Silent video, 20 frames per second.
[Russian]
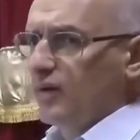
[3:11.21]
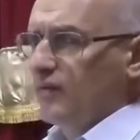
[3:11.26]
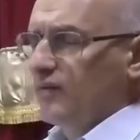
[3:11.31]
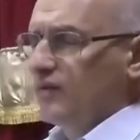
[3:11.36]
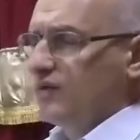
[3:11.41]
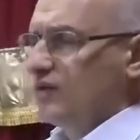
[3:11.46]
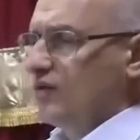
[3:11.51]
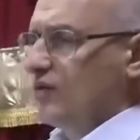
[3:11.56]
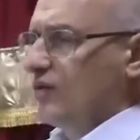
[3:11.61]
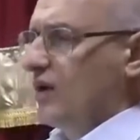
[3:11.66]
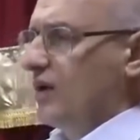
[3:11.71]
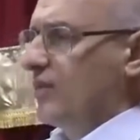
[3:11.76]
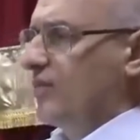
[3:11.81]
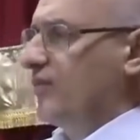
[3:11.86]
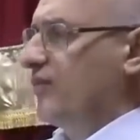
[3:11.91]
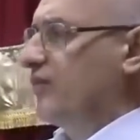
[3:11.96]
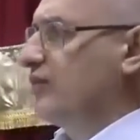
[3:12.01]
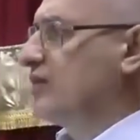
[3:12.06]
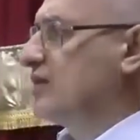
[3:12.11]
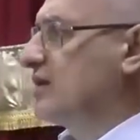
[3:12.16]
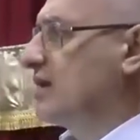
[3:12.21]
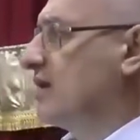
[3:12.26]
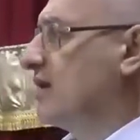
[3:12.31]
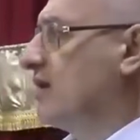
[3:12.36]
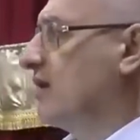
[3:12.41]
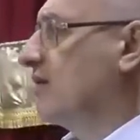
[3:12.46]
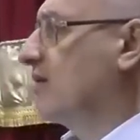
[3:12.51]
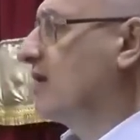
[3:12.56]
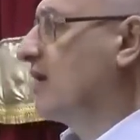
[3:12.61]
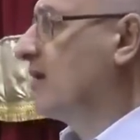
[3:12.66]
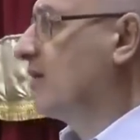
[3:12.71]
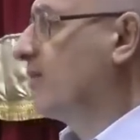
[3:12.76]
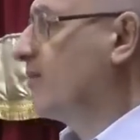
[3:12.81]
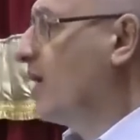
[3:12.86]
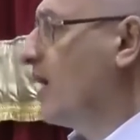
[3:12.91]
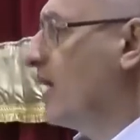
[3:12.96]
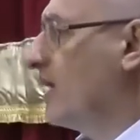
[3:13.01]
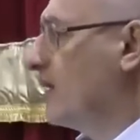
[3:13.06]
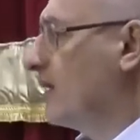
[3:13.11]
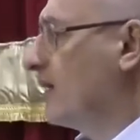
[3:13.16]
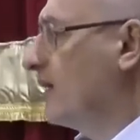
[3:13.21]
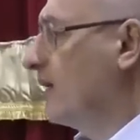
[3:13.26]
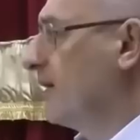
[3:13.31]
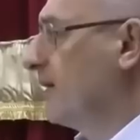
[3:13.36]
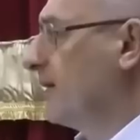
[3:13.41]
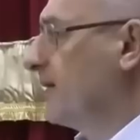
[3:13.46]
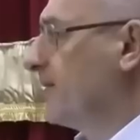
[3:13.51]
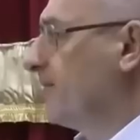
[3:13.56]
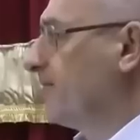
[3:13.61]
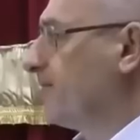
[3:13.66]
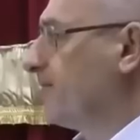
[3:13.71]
все как бы функционировало нормально.